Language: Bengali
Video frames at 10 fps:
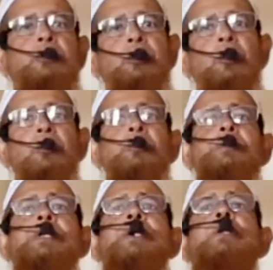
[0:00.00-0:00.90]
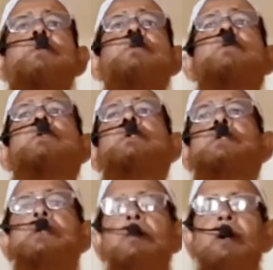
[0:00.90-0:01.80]
তখন তার
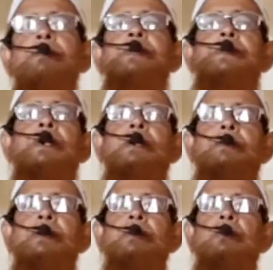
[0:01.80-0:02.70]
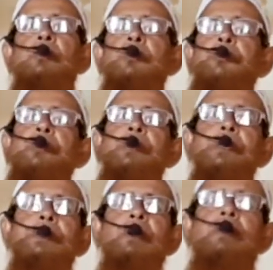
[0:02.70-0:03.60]
জবাব দিতে হবে উত্তর
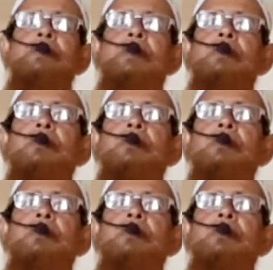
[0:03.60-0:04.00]
দিতে হবে